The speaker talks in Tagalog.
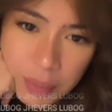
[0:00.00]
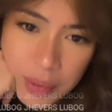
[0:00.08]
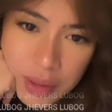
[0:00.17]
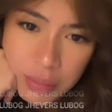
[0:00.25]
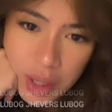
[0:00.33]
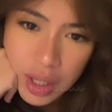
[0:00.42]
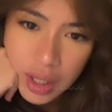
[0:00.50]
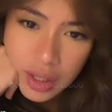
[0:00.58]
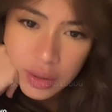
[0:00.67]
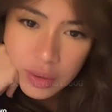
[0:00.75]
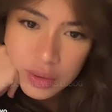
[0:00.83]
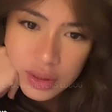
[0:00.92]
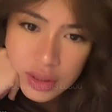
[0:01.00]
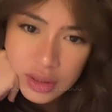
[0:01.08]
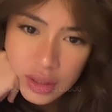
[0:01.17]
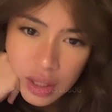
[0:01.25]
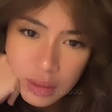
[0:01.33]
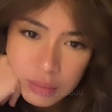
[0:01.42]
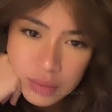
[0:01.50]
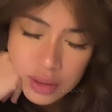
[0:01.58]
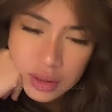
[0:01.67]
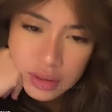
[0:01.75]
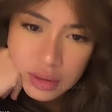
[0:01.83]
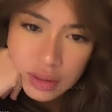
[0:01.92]
Kapit-bahay ko si
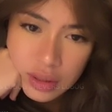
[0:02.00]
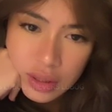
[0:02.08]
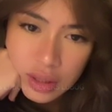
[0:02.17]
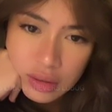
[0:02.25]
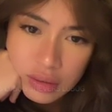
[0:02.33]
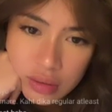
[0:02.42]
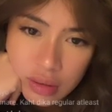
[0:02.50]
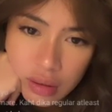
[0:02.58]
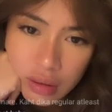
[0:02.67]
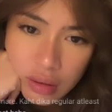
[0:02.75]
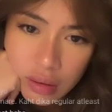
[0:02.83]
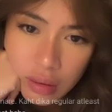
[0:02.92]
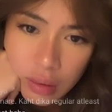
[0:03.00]
Sam sa Serendra.